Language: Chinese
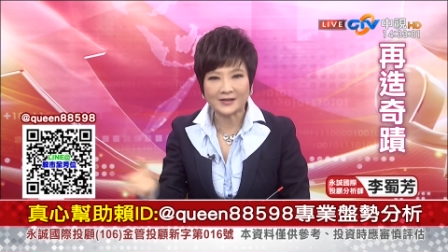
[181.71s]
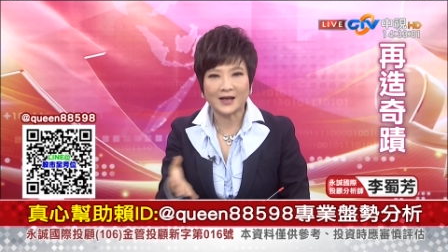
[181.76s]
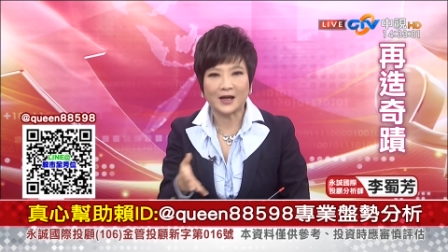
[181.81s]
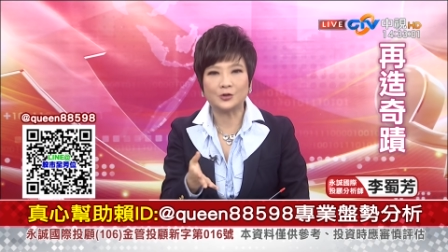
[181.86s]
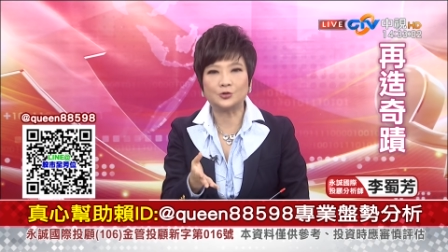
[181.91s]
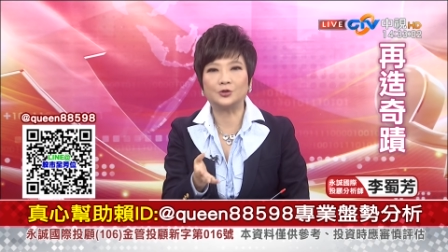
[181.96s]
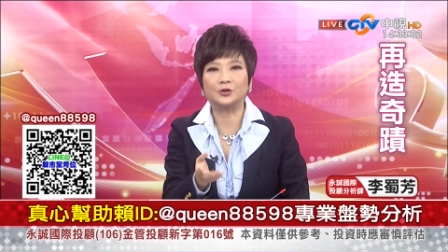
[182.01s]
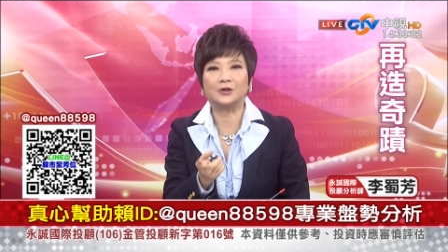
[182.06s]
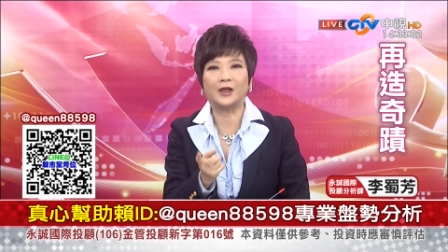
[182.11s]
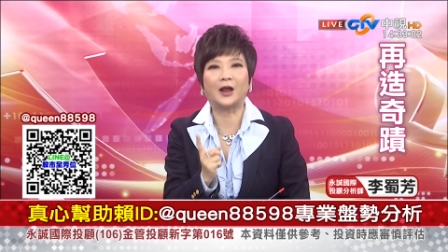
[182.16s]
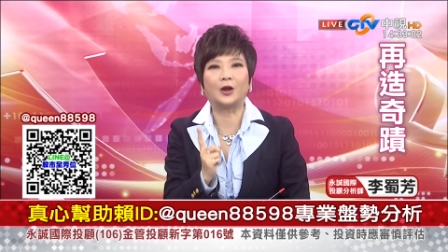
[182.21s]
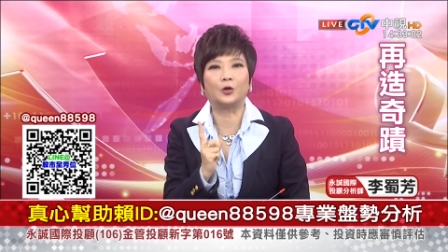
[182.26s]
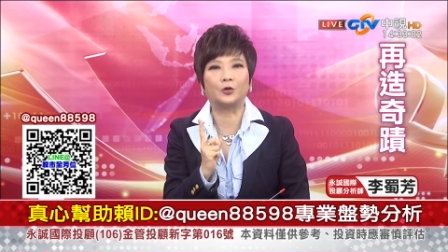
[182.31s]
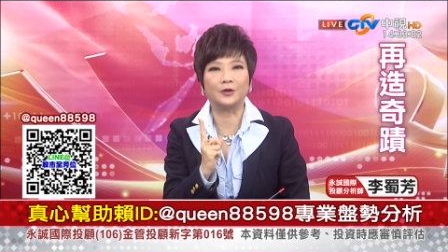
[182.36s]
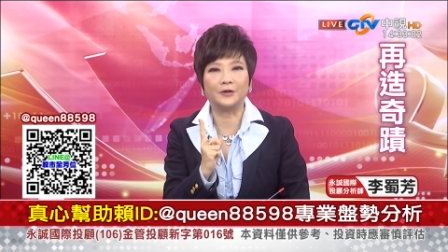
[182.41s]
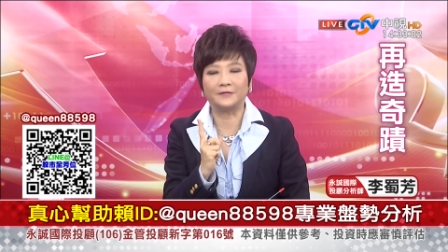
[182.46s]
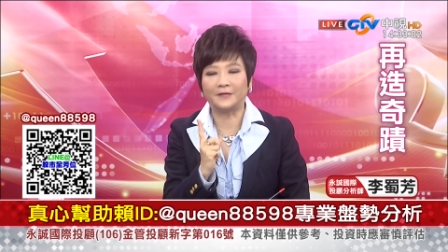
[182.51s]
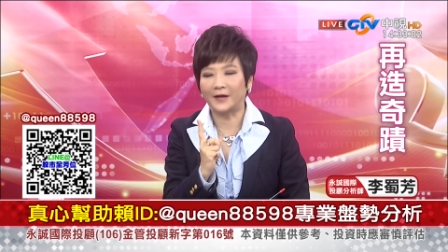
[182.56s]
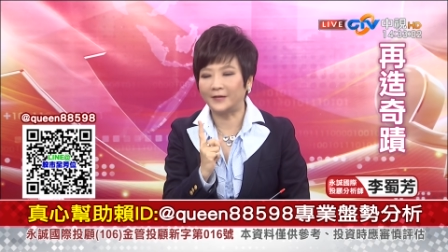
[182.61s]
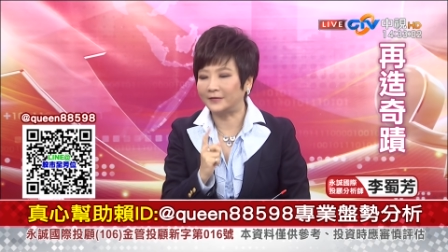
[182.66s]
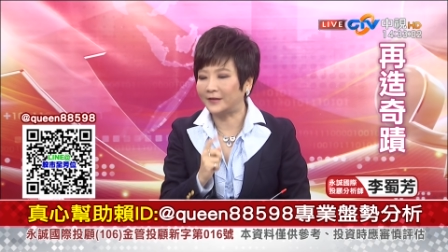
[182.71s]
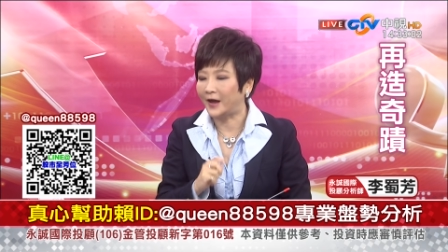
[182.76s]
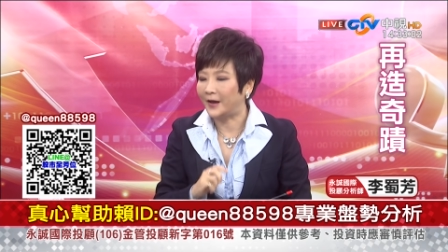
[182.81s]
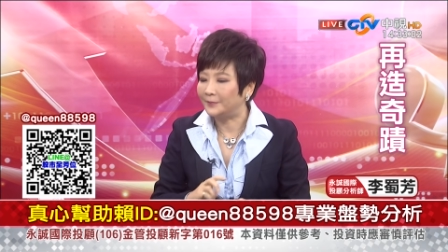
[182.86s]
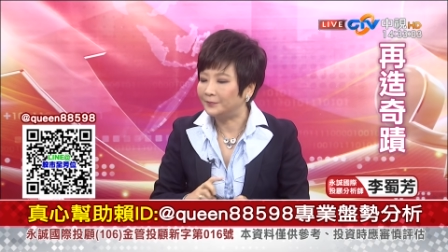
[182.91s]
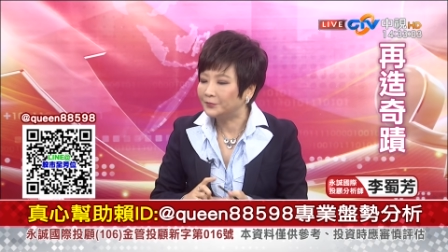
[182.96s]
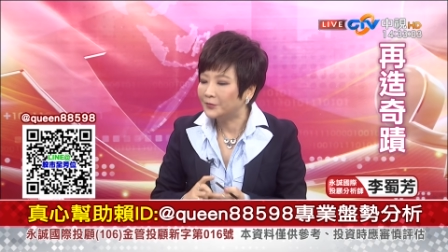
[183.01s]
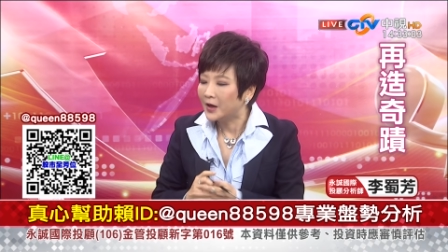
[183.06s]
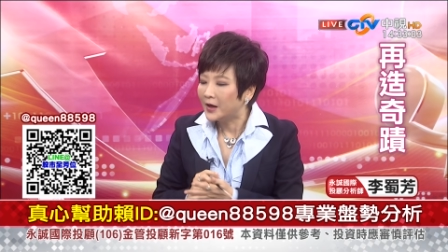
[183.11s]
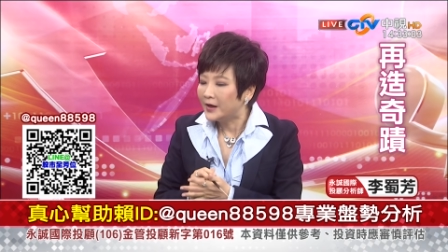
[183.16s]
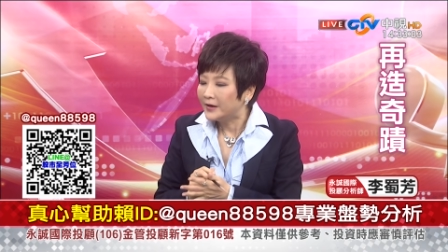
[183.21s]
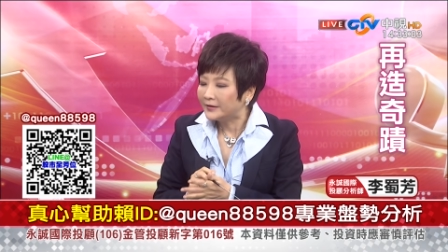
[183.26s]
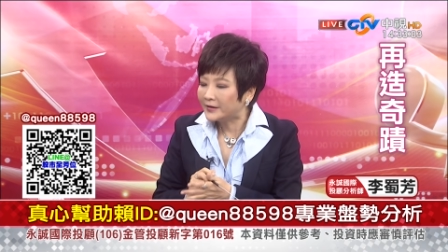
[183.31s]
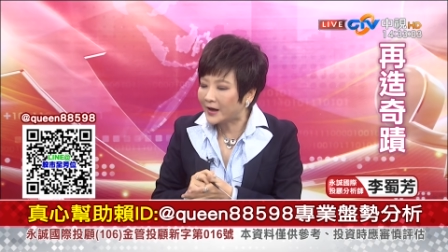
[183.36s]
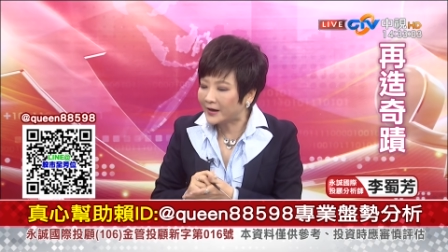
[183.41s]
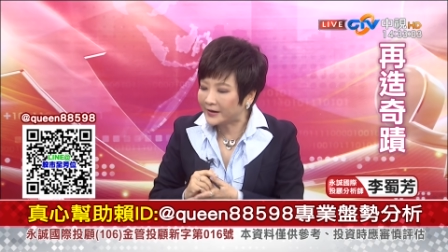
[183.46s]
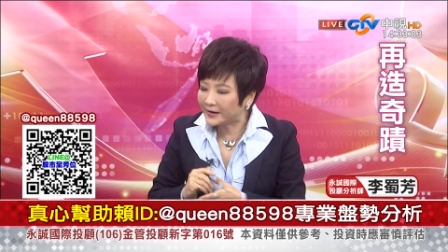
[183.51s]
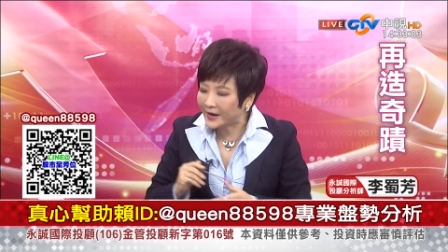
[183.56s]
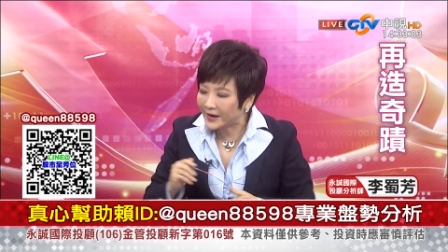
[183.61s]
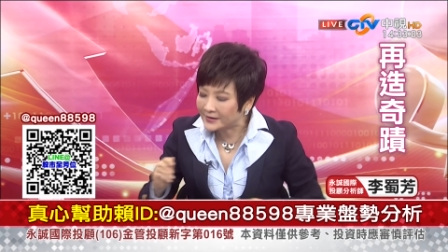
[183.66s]
下去，它容易反弹。
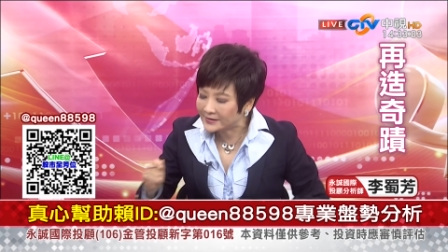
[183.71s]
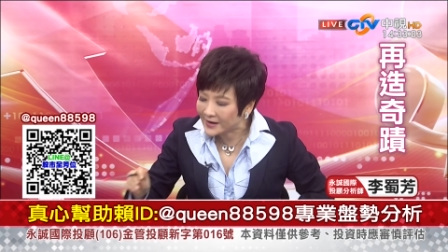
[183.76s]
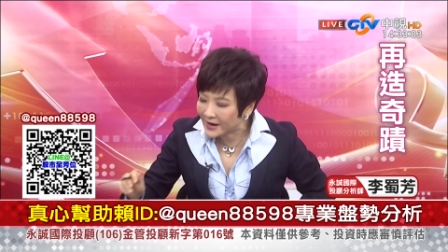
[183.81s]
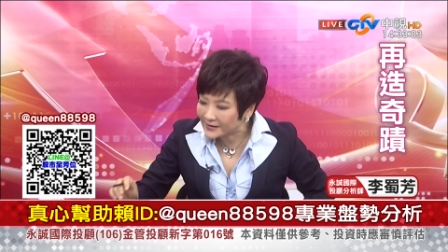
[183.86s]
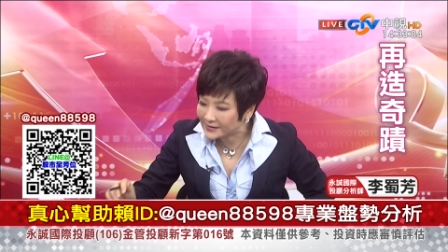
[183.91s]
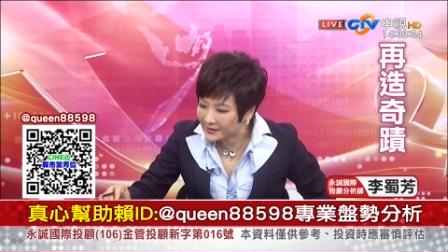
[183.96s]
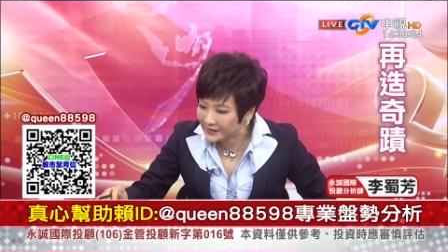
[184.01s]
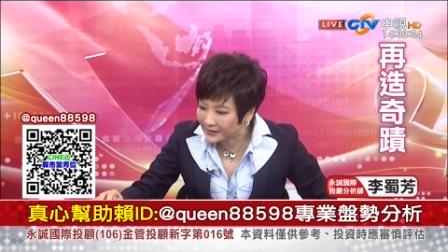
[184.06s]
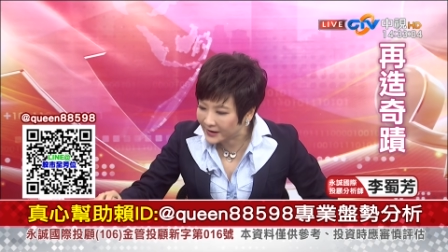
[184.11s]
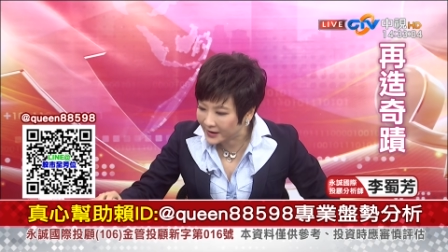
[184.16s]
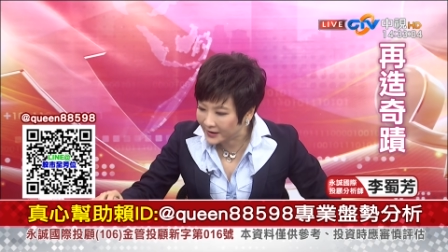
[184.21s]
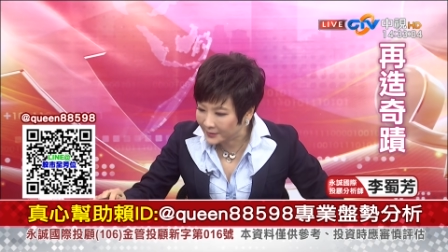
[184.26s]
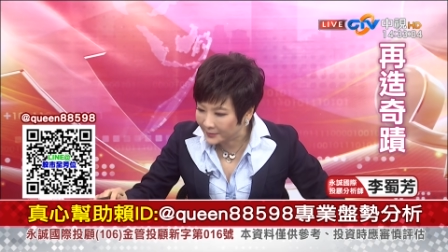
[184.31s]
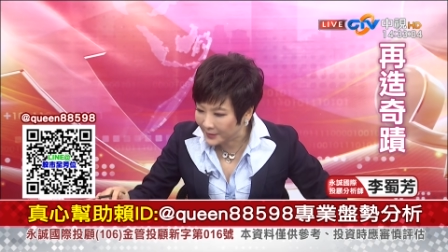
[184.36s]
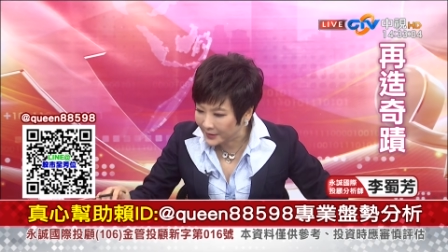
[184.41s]
那你看在今天里